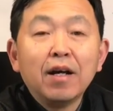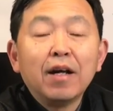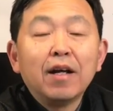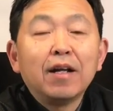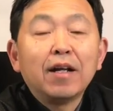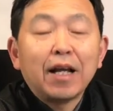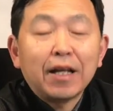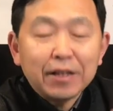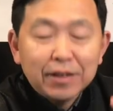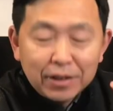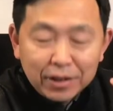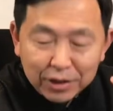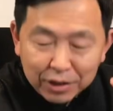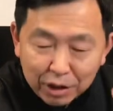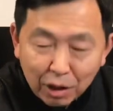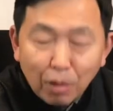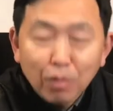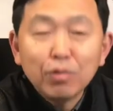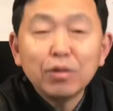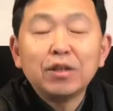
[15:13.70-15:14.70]
来
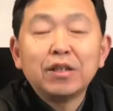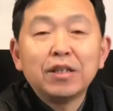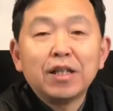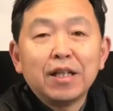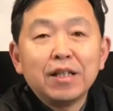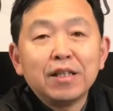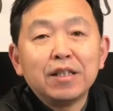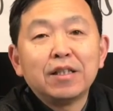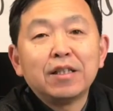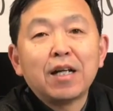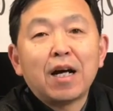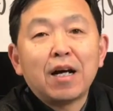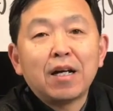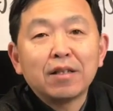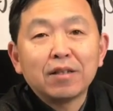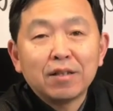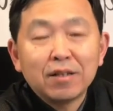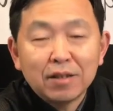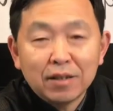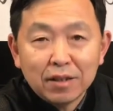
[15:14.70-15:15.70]
消解一下
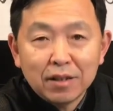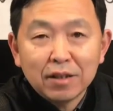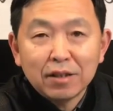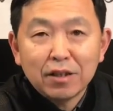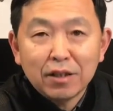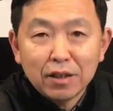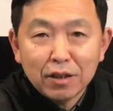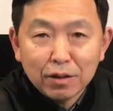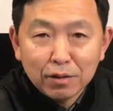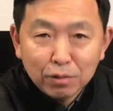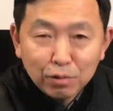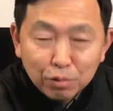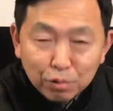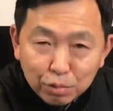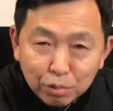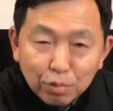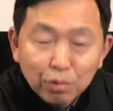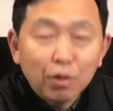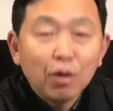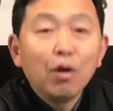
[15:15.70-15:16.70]
自己的情
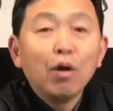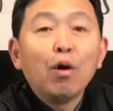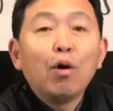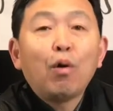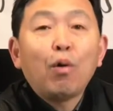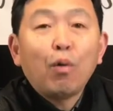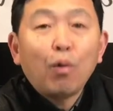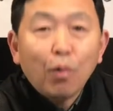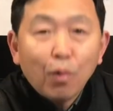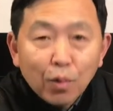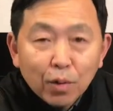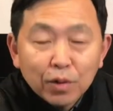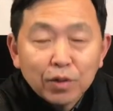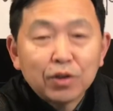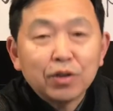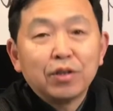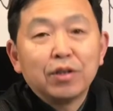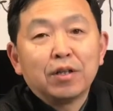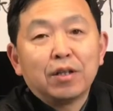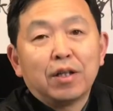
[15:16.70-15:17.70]
绪，或
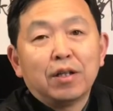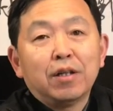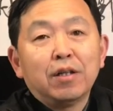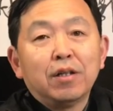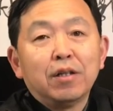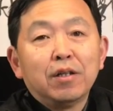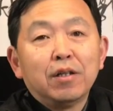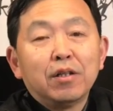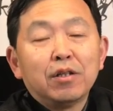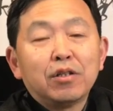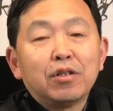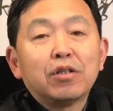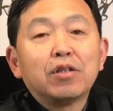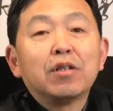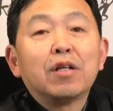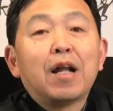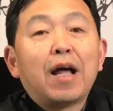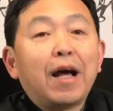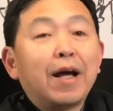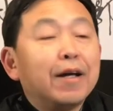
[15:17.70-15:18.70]
者呢是
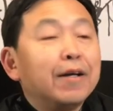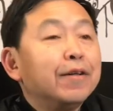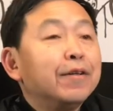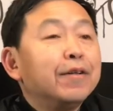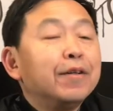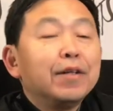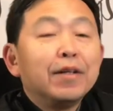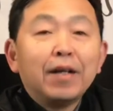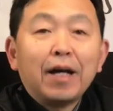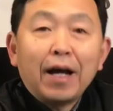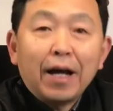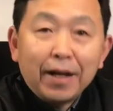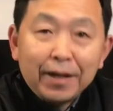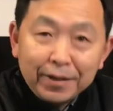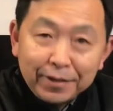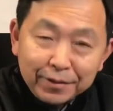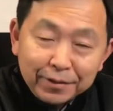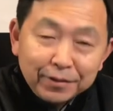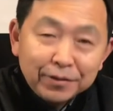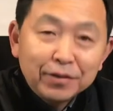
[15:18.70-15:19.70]
来，
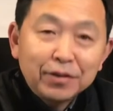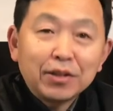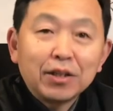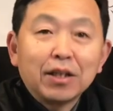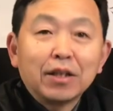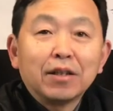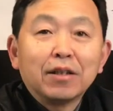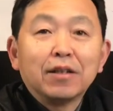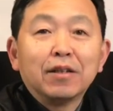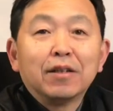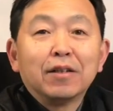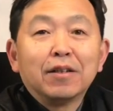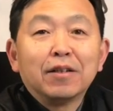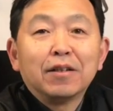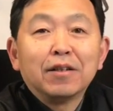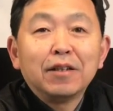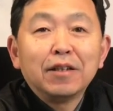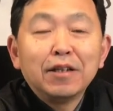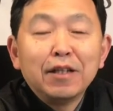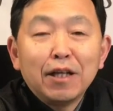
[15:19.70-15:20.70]
哎，这个
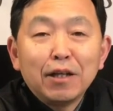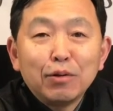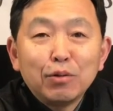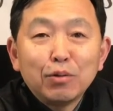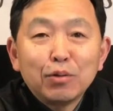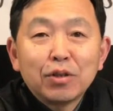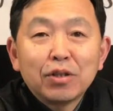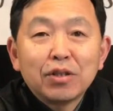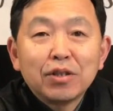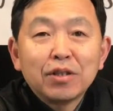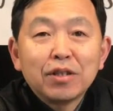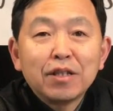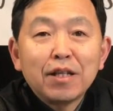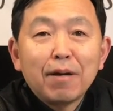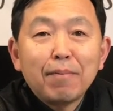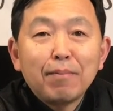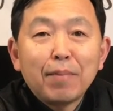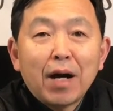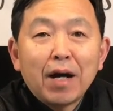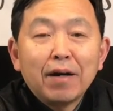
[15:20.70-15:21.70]
业余时
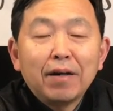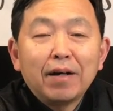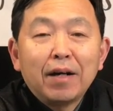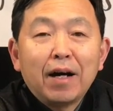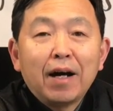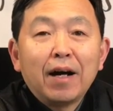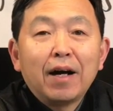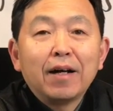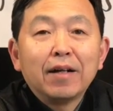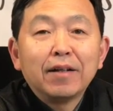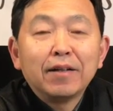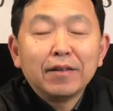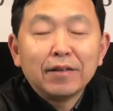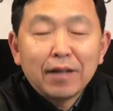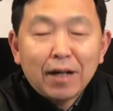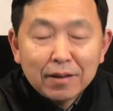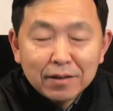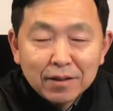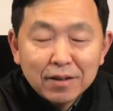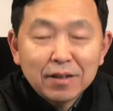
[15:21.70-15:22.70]
间嘛，啊，
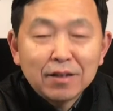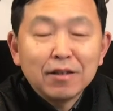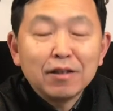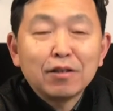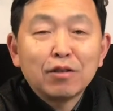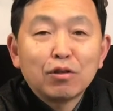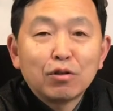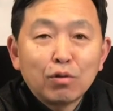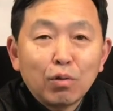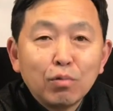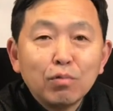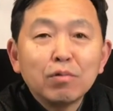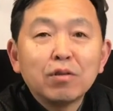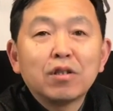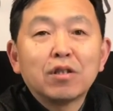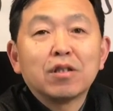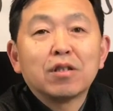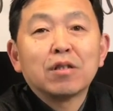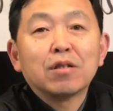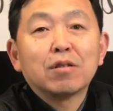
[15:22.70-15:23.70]
让自己松
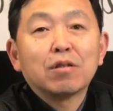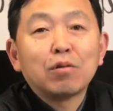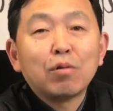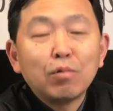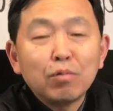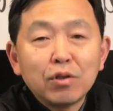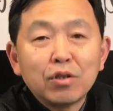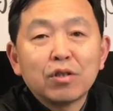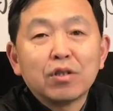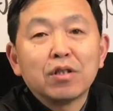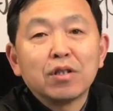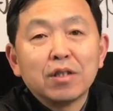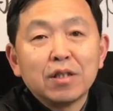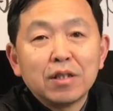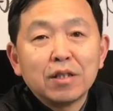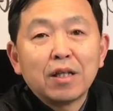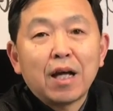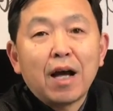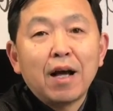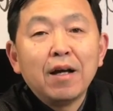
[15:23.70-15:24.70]
弛松弛一
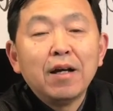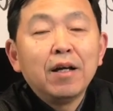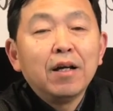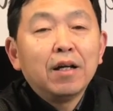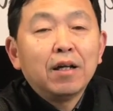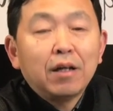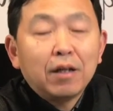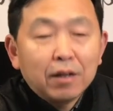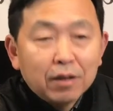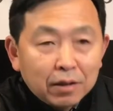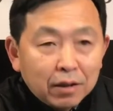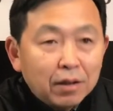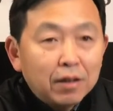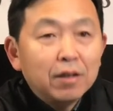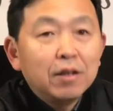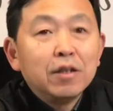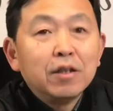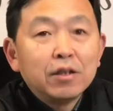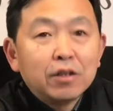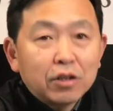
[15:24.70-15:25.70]
下，和
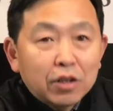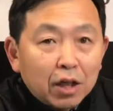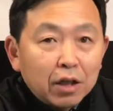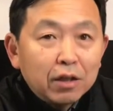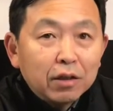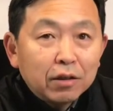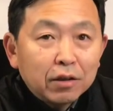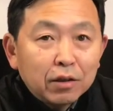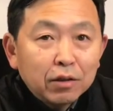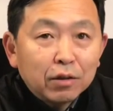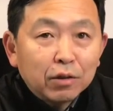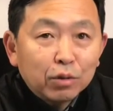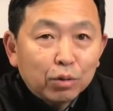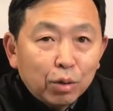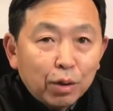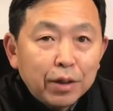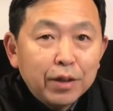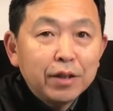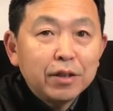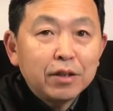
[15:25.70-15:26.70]
整个
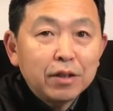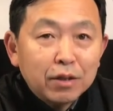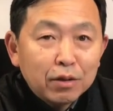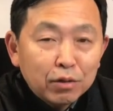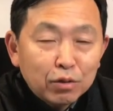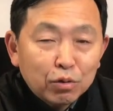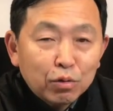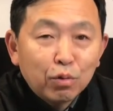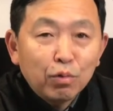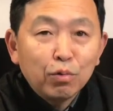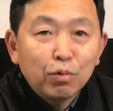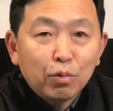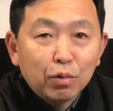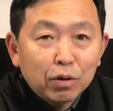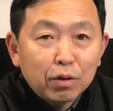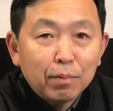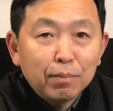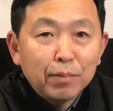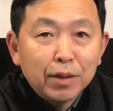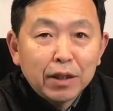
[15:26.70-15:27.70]
推进中国
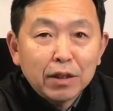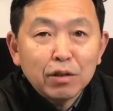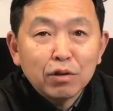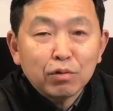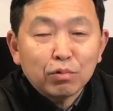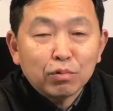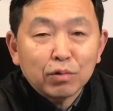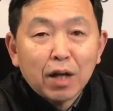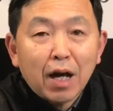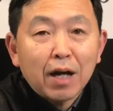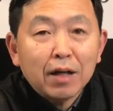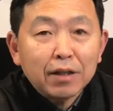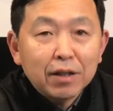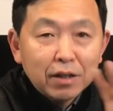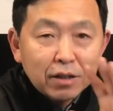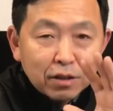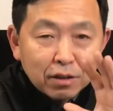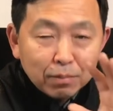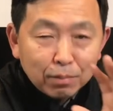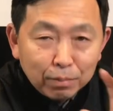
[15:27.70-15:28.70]
的民主大业
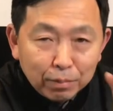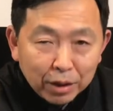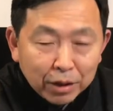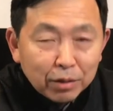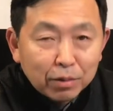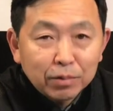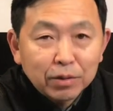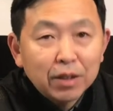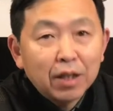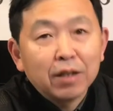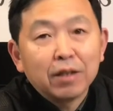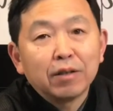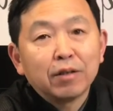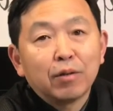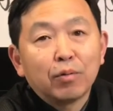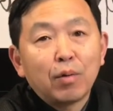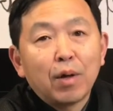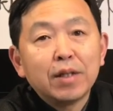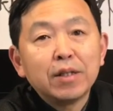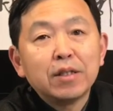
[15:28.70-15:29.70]
是没有任何的
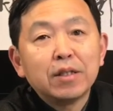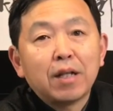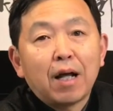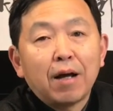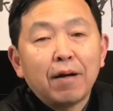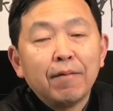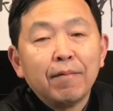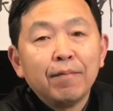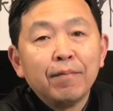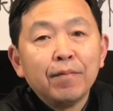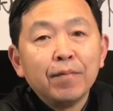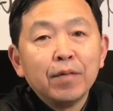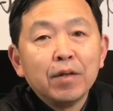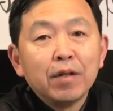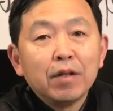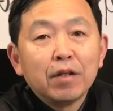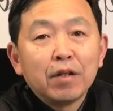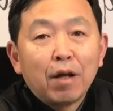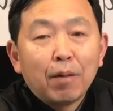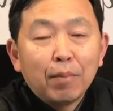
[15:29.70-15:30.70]
关系的。
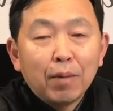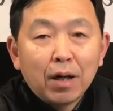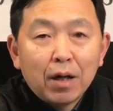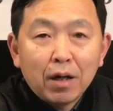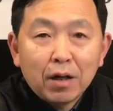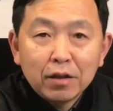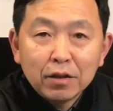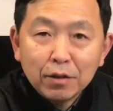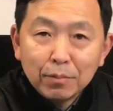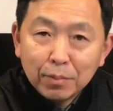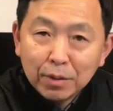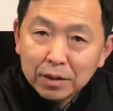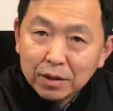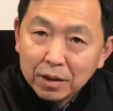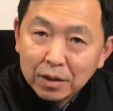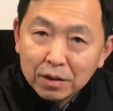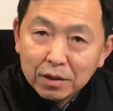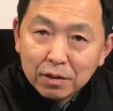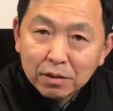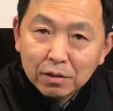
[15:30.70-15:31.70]
那么，你们
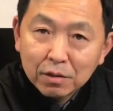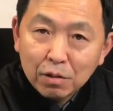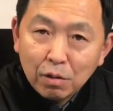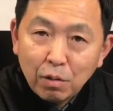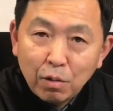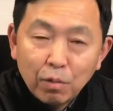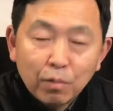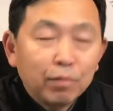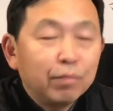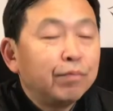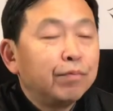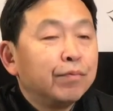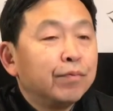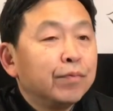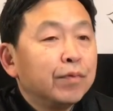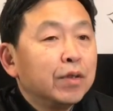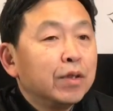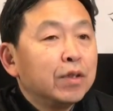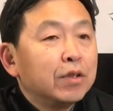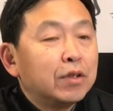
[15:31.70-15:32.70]
可以从
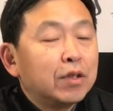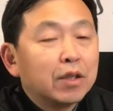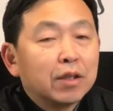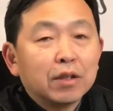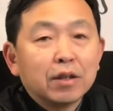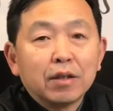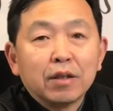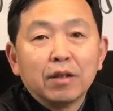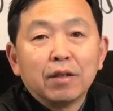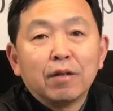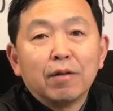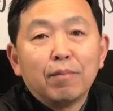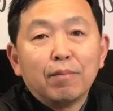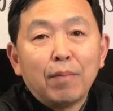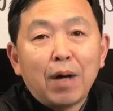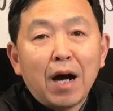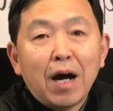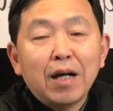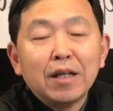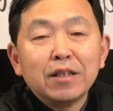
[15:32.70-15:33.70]
这个
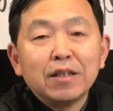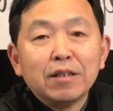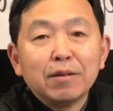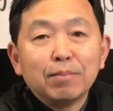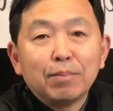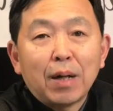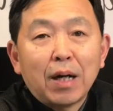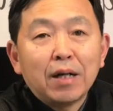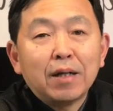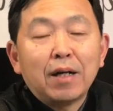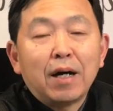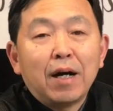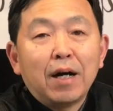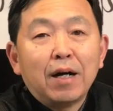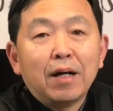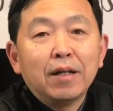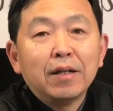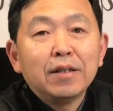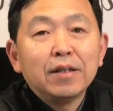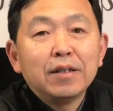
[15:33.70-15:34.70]
蚂蚁帮
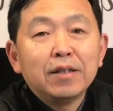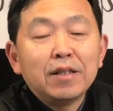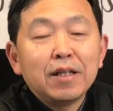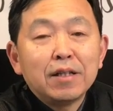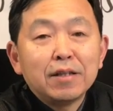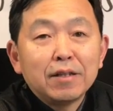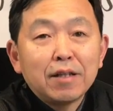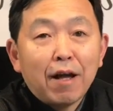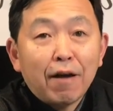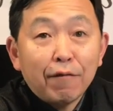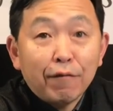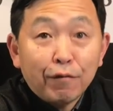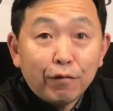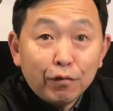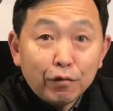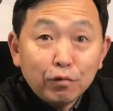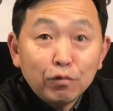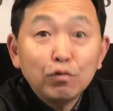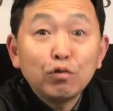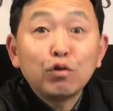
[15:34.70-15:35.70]
啊，现在
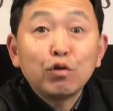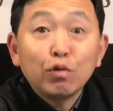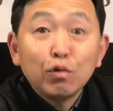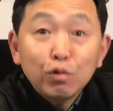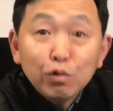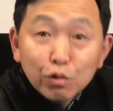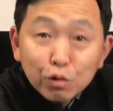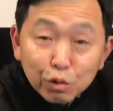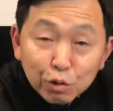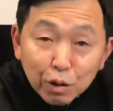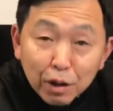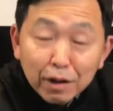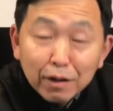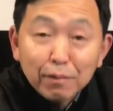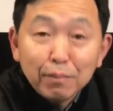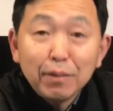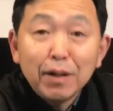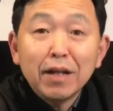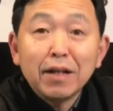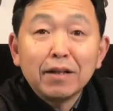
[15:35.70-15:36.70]
浮出水
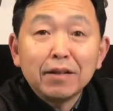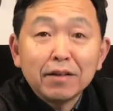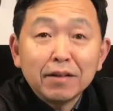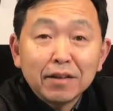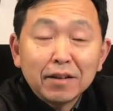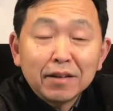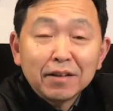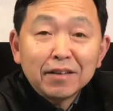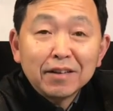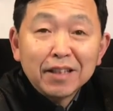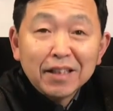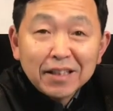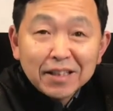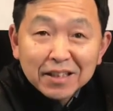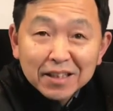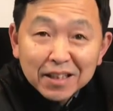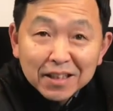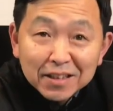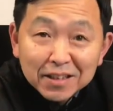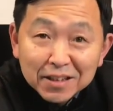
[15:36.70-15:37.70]
面的那
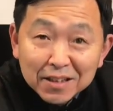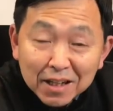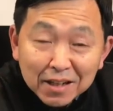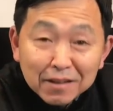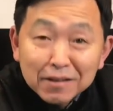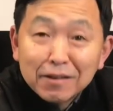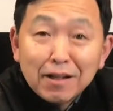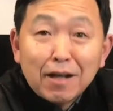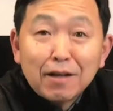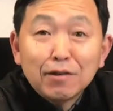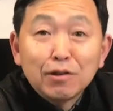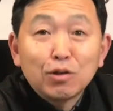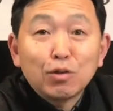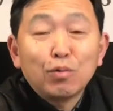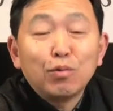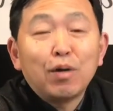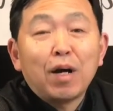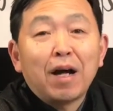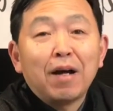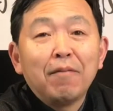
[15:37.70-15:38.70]
些人当
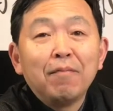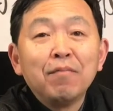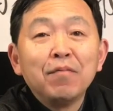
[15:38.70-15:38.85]
中啊，